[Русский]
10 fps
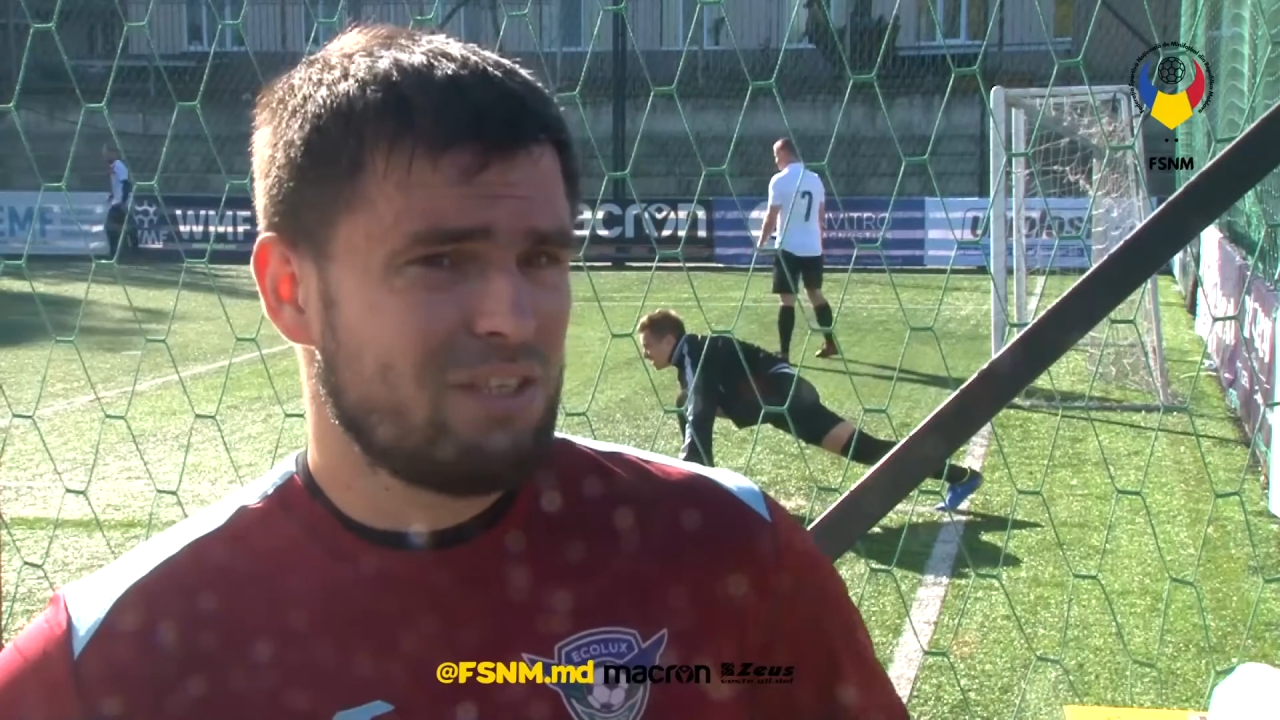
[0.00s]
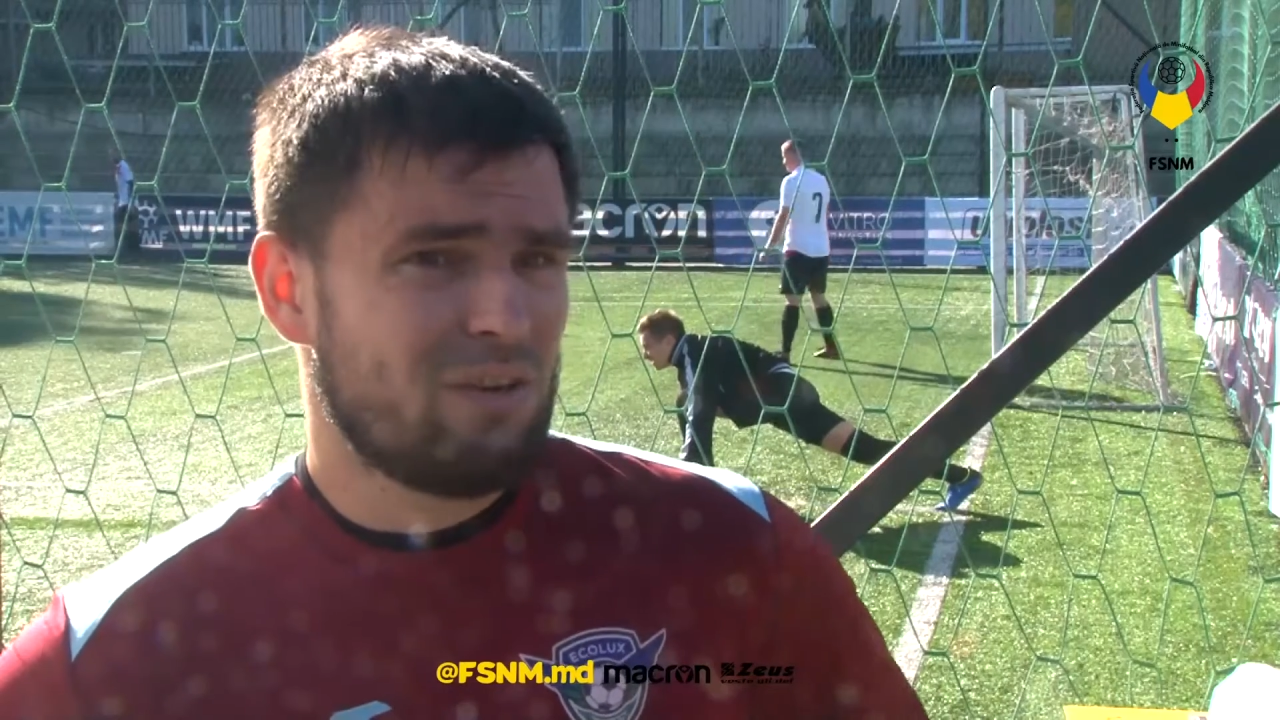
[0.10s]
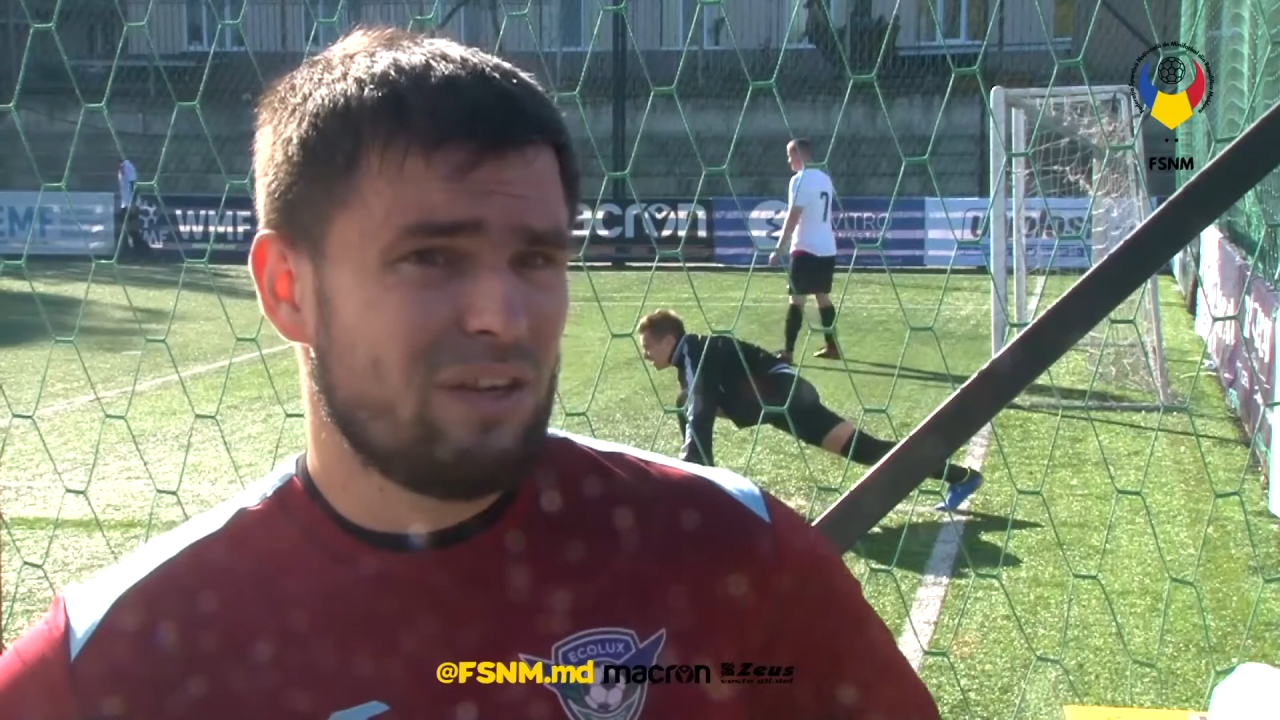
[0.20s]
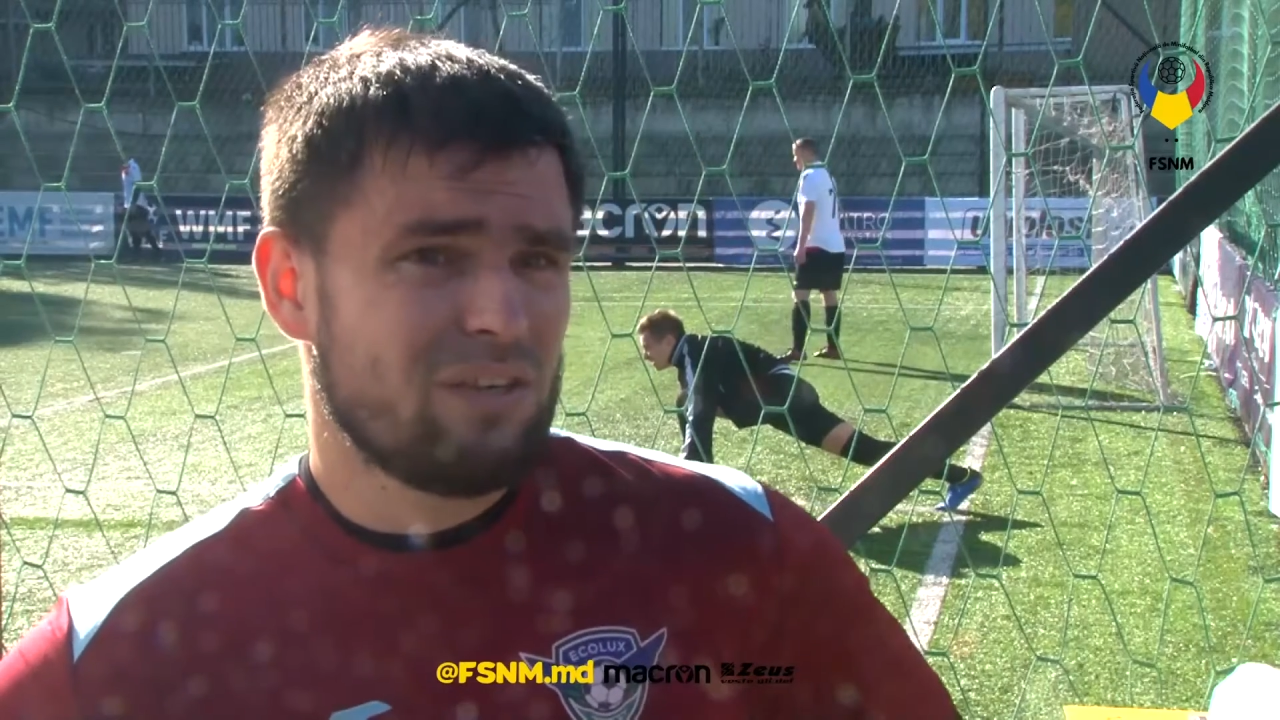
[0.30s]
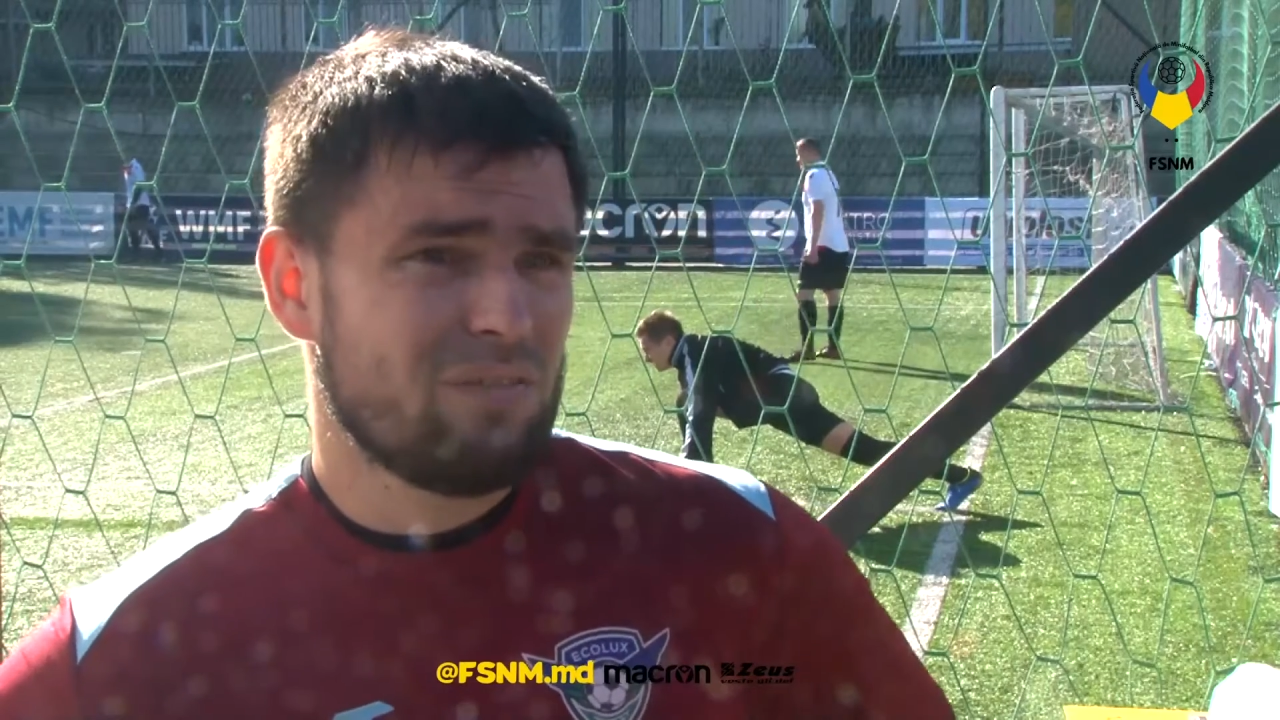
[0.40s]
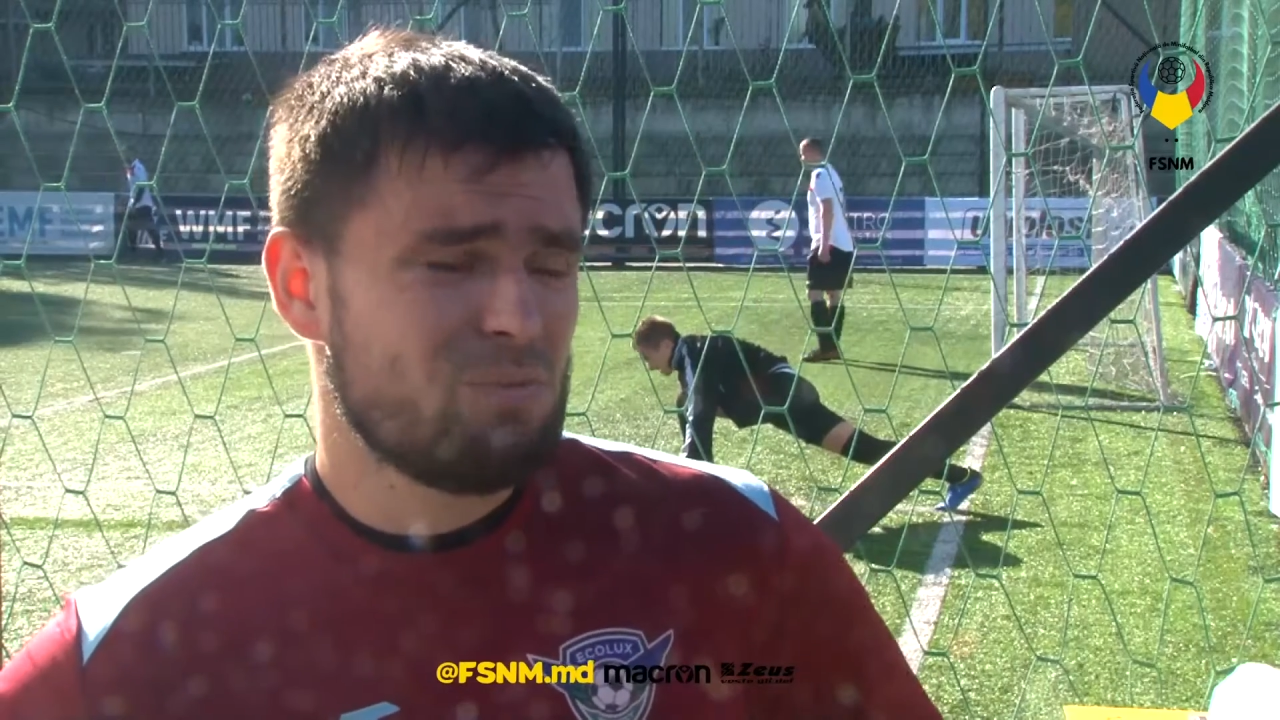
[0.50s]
Китурага